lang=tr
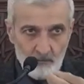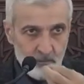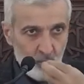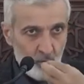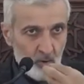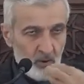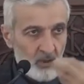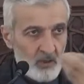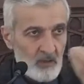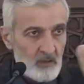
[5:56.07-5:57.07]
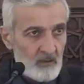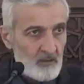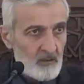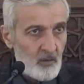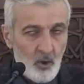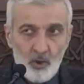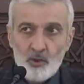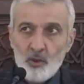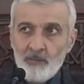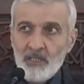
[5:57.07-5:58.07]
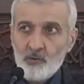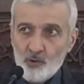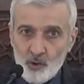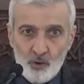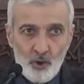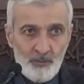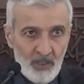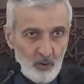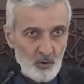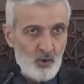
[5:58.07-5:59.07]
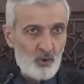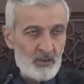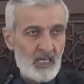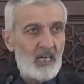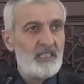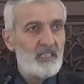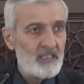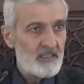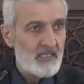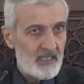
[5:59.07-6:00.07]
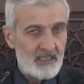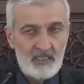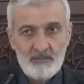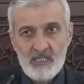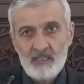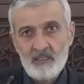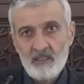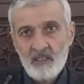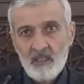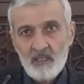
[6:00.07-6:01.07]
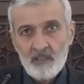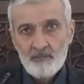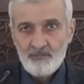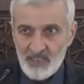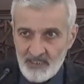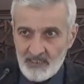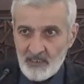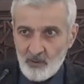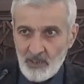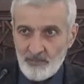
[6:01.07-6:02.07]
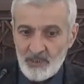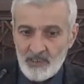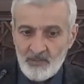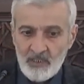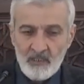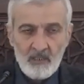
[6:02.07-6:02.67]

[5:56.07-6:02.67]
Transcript: bu hor görme, küçük görme konusunda ayrı ayrı zikretmesinin bir neden olabilir mi?